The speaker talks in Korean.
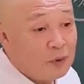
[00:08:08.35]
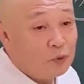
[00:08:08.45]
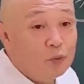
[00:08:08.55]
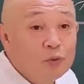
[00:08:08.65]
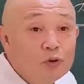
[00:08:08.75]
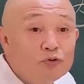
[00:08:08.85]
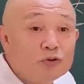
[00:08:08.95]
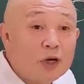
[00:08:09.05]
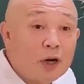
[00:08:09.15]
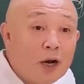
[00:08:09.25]
돈
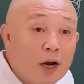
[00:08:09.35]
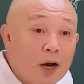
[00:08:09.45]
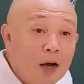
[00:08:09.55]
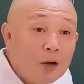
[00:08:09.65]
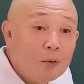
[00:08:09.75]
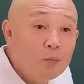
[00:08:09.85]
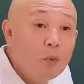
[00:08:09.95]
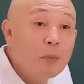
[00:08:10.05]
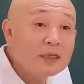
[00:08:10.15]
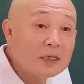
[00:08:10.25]
빌려주잖아. 그거
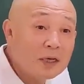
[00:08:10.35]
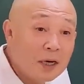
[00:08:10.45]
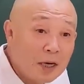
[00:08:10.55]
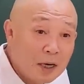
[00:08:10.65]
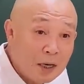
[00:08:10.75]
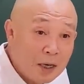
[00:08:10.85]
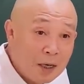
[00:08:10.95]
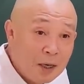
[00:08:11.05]
못 받잖아.